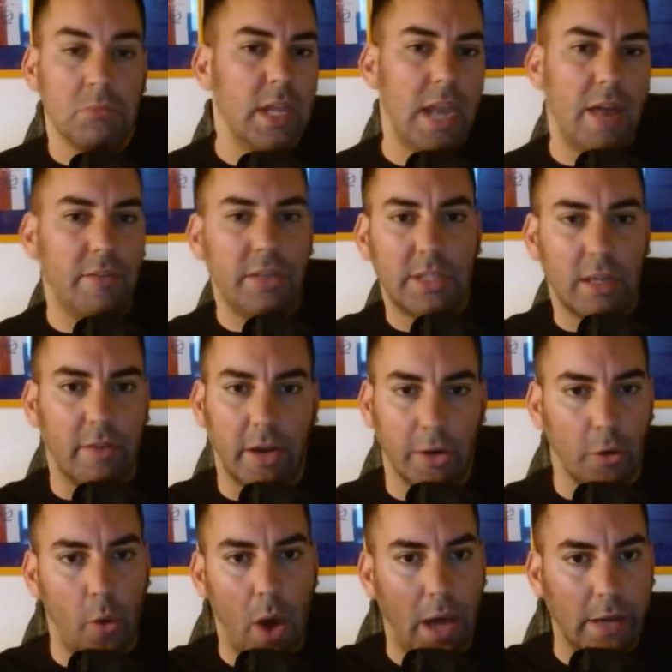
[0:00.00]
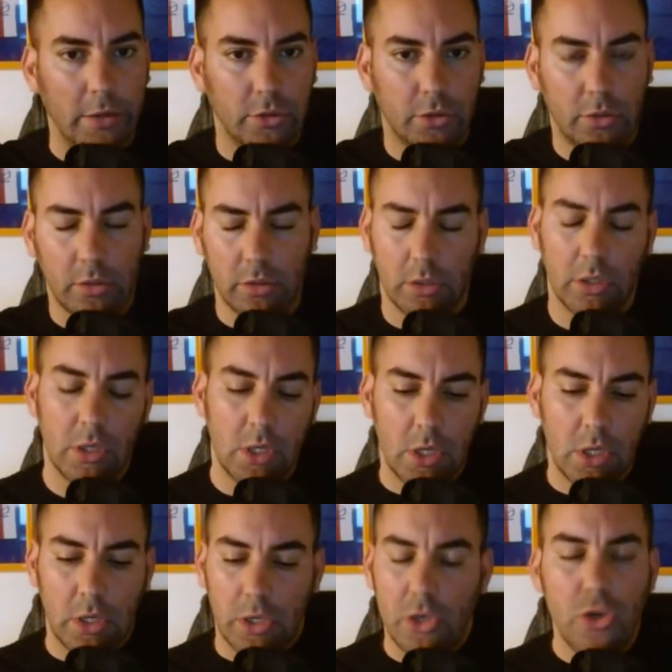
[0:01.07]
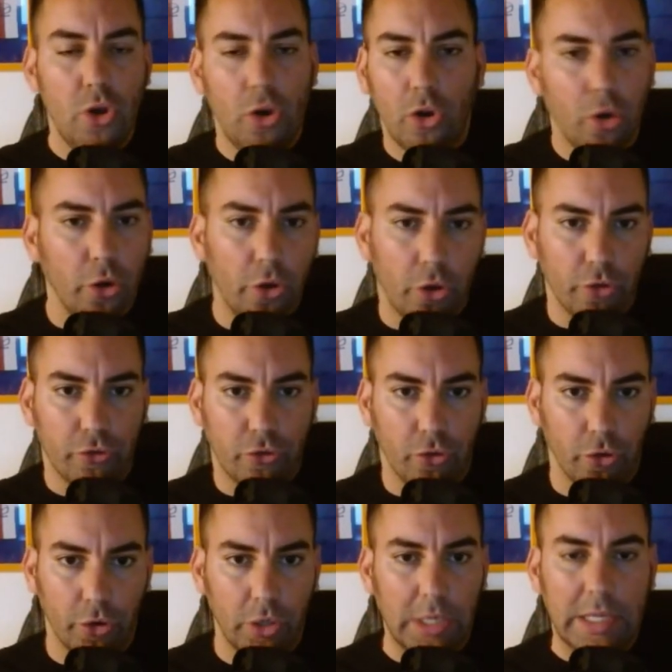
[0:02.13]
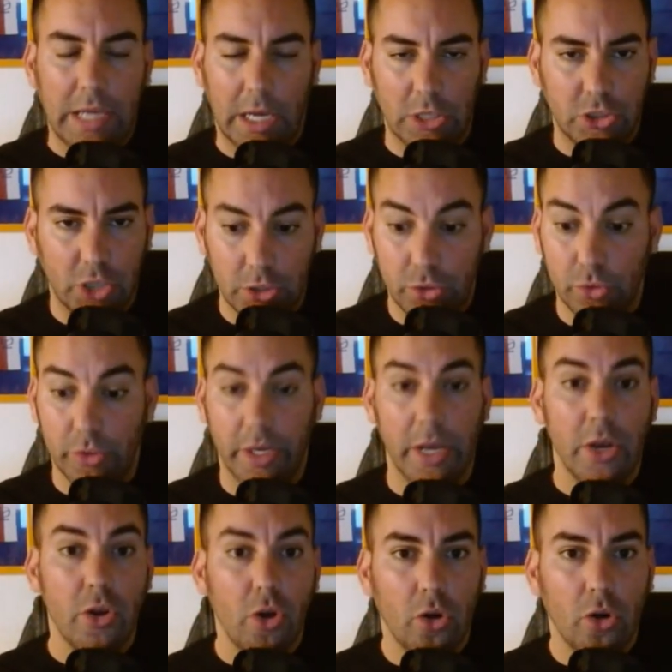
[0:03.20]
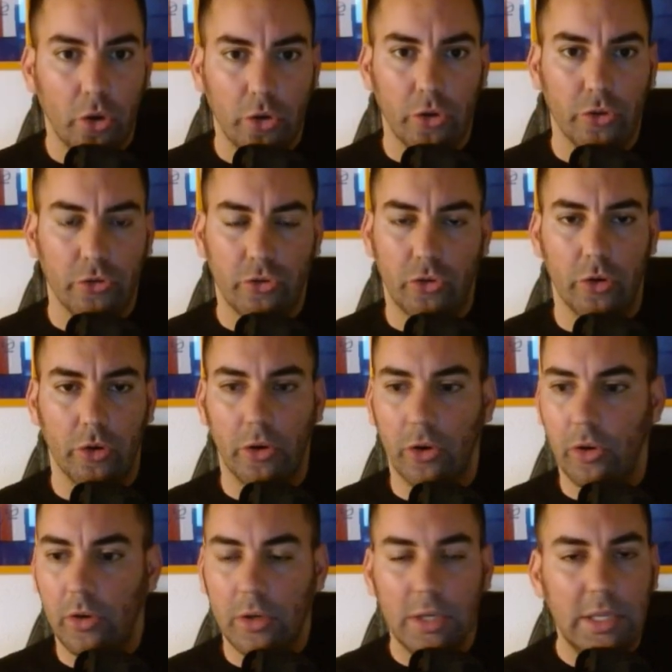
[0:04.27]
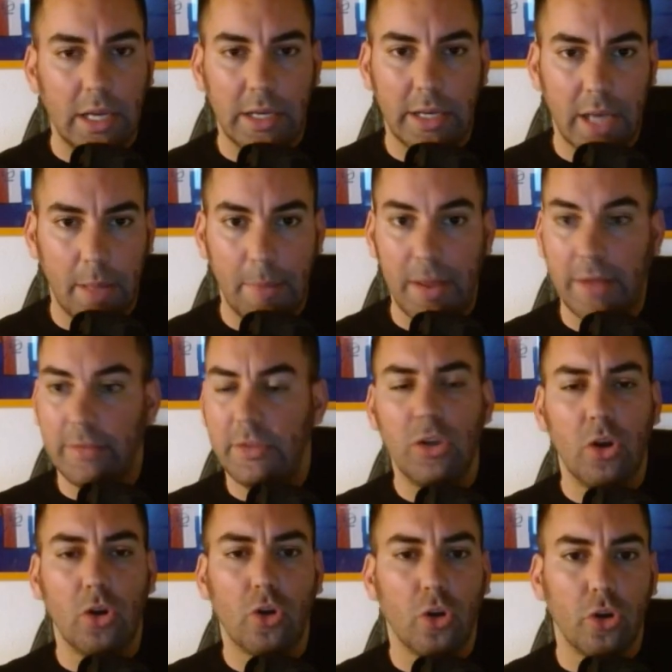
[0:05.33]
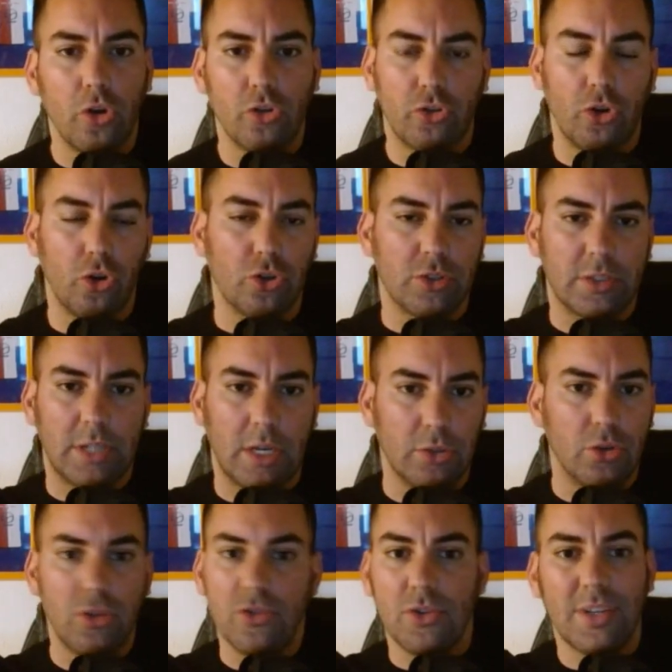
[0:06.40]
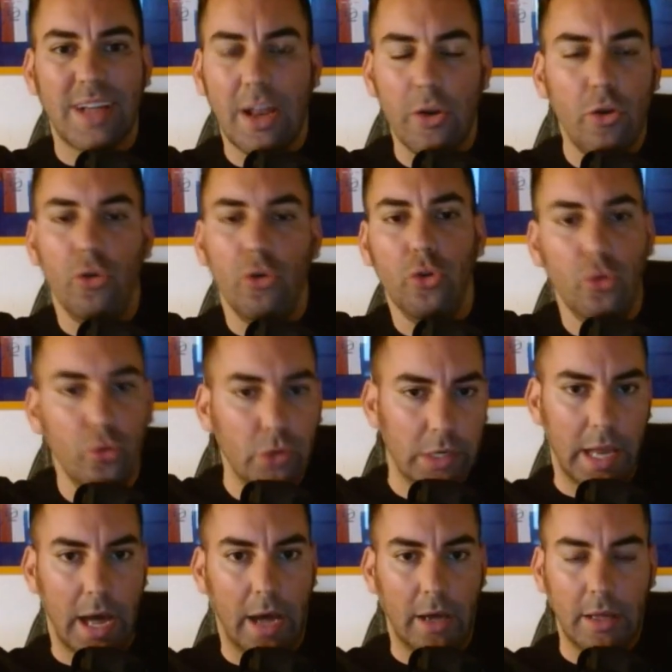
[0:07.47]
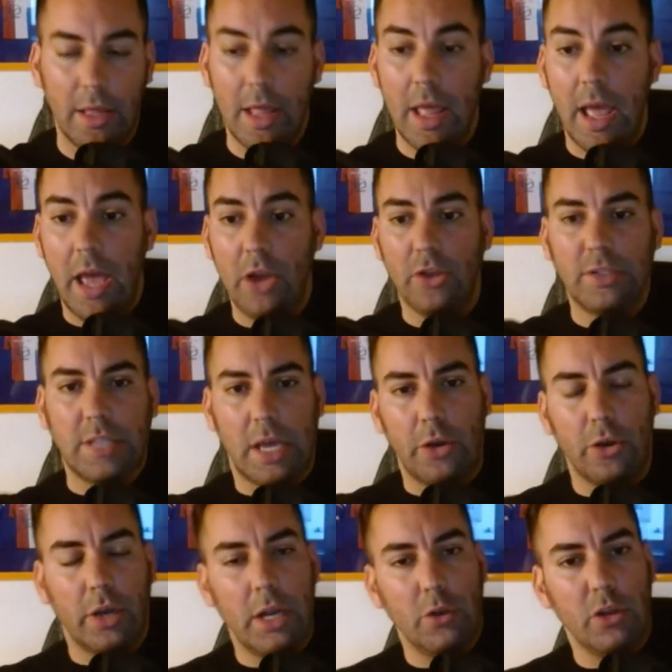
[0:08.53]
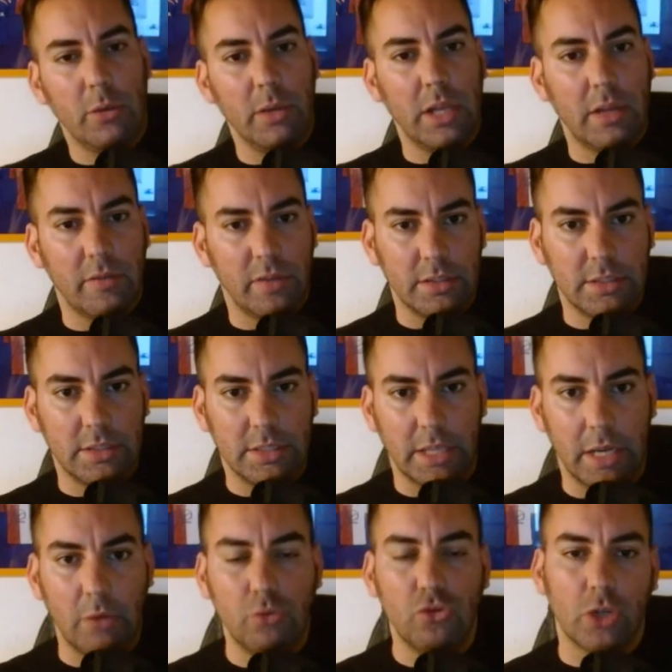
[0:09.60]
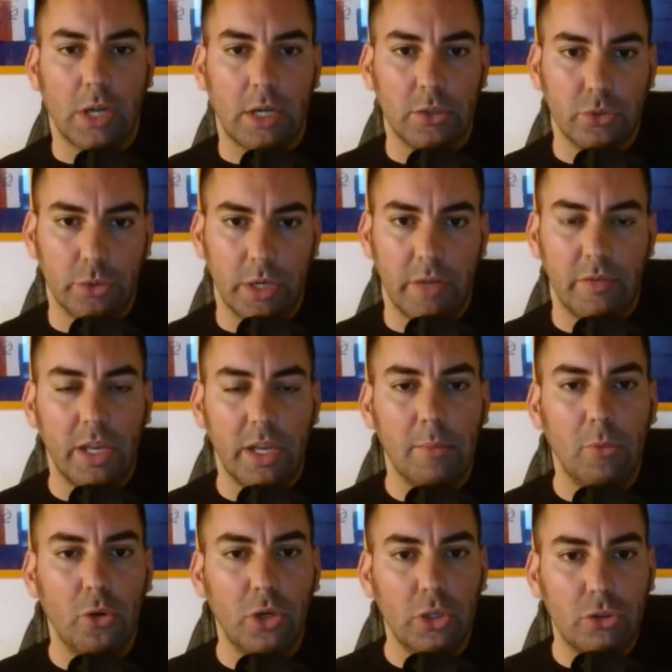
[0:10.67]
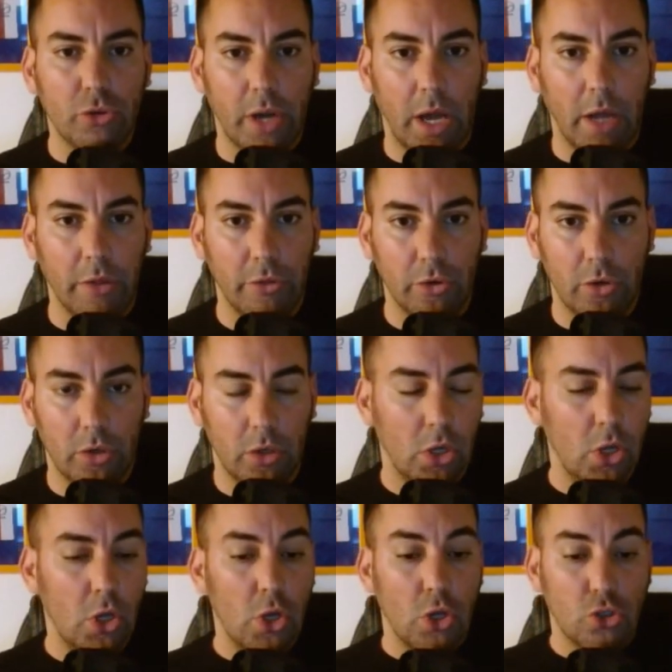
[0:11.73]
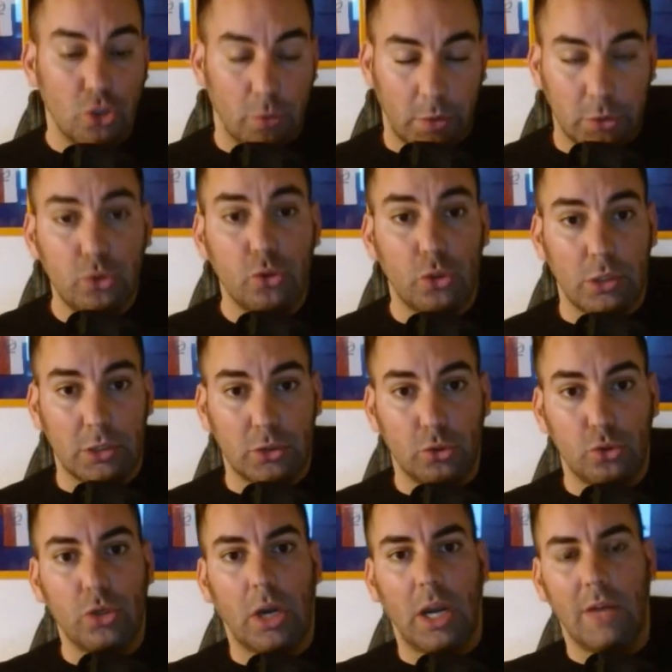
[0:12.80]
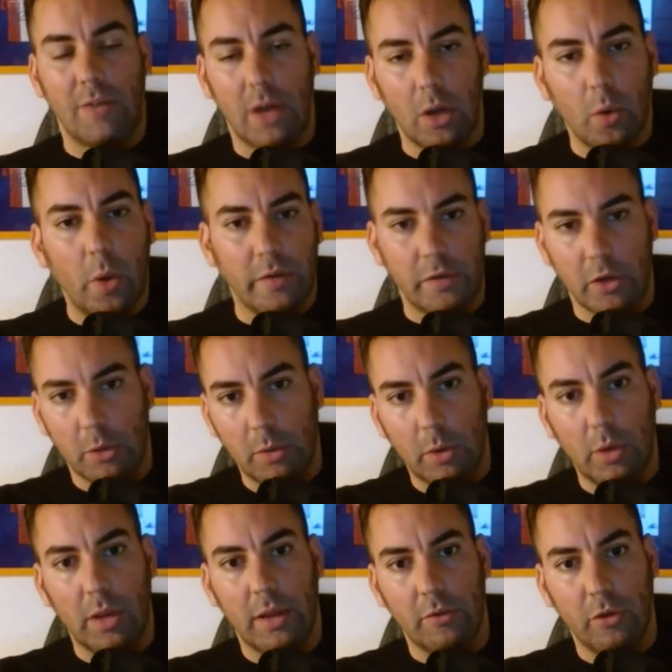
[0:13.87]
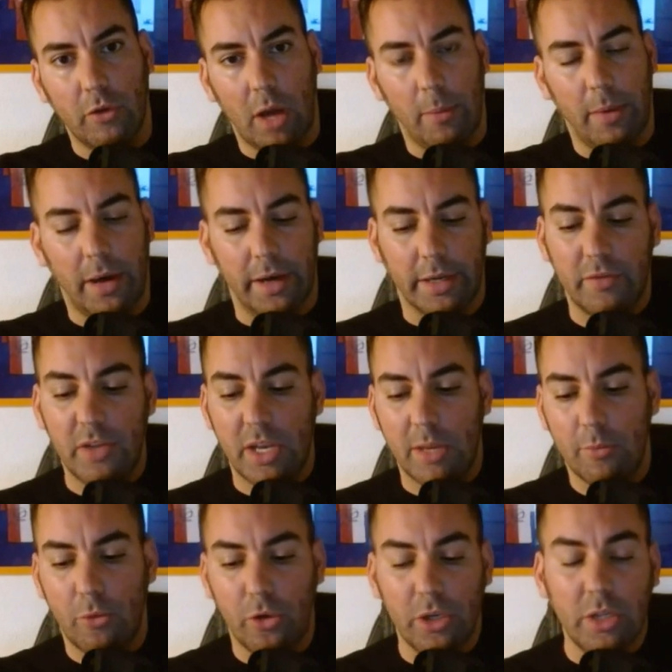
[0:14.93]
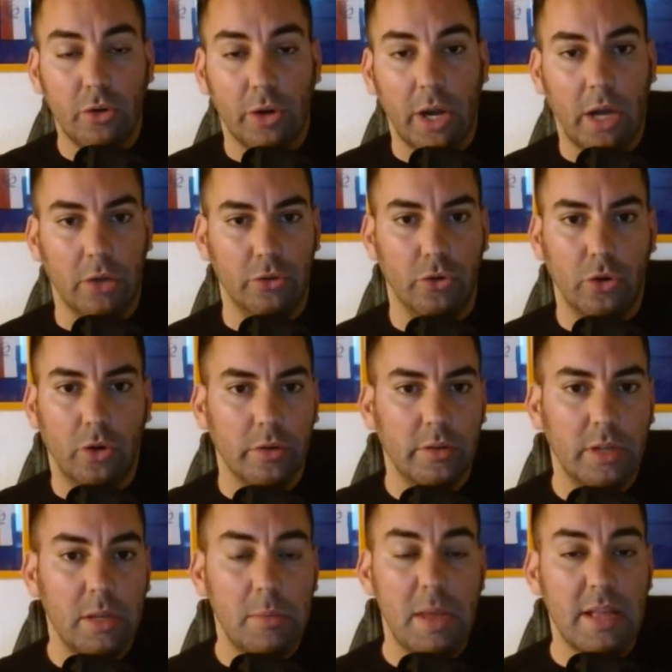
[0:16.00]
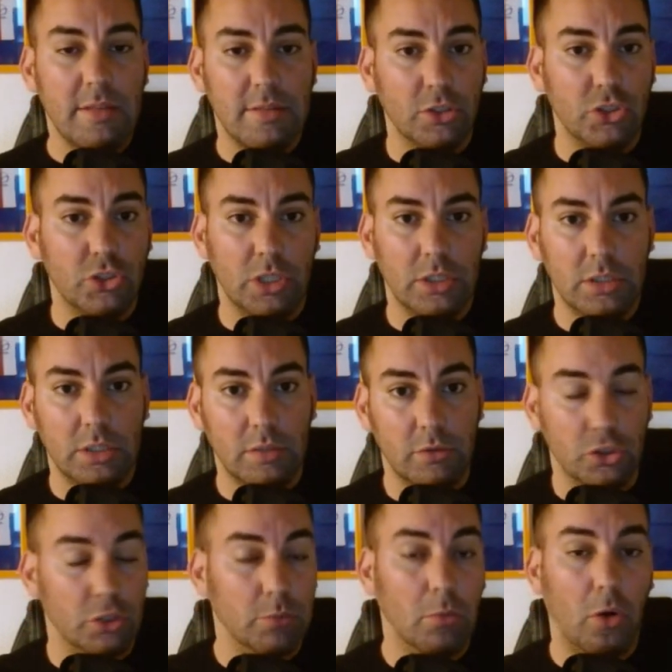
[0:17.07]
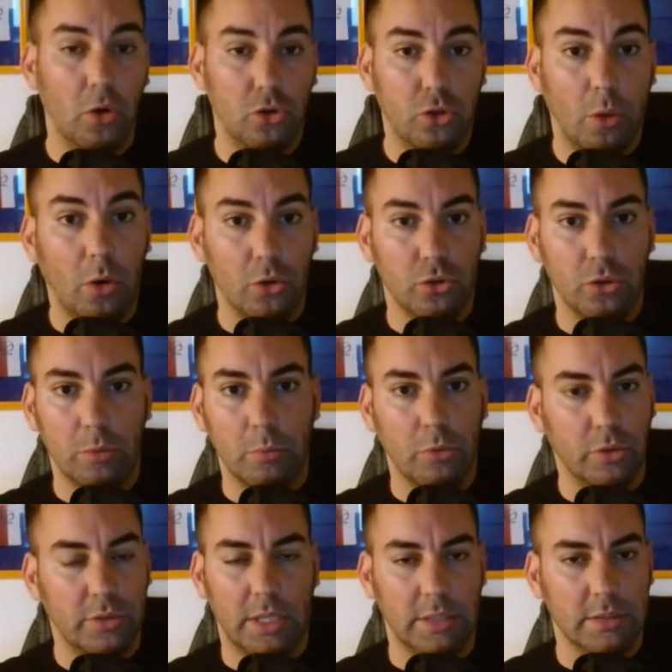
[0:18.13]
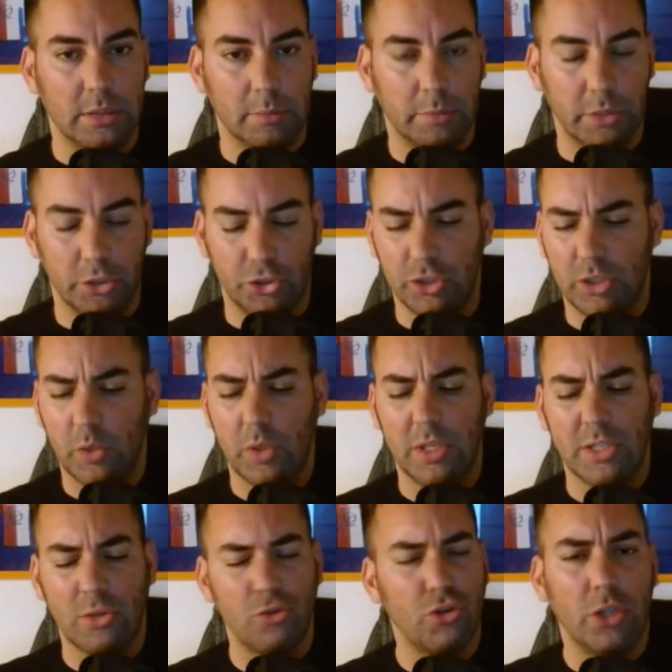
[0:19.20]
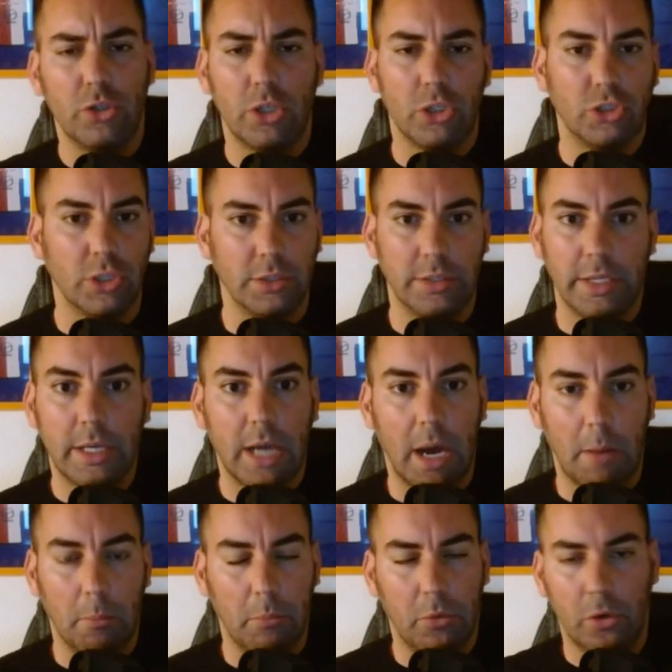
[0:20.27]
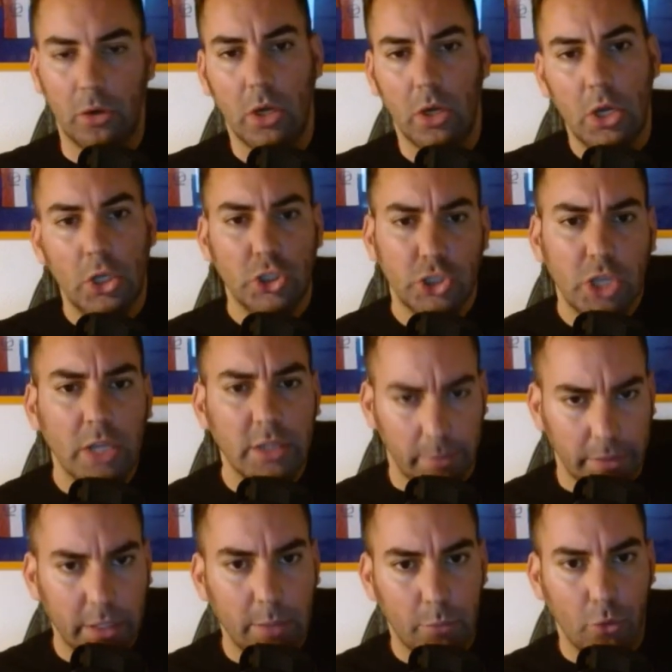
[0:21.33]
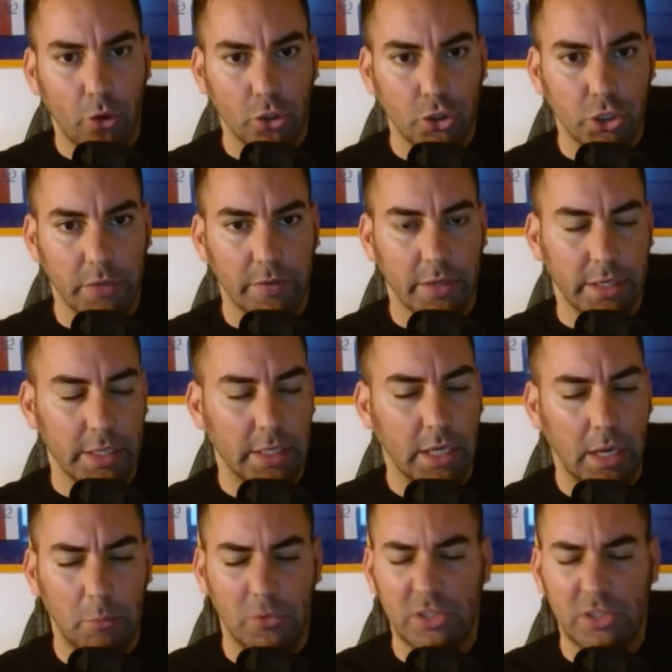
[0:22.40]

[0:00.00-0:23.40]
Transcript: nella vita fanno altro non conoscono il calciatore, non conoscono gli allenamenti, non conoscono lo stato, non sanno nulla e non sanno che nel 2023 un giocatore viene monitorato, soprattutto in una struttura all'avanguardia come quella del Viola Park, viene monitorato con dei mezzi scientifici molto molto importanti e precisi, quindi se un giocatore scende in campo, scende perché può scendere in campo.